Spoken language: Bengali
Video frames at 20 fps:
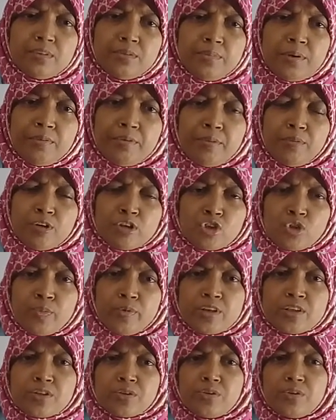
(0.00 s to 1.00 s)
ভাবে
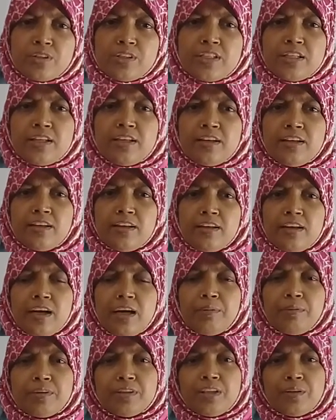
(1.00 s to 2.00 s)
বসবাস করছি
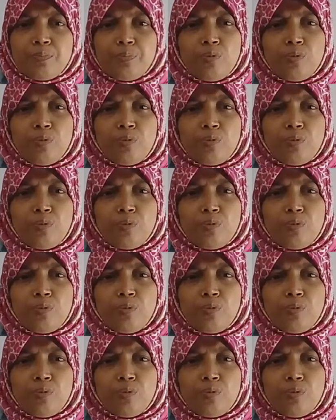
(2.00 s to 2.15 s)
আমাদের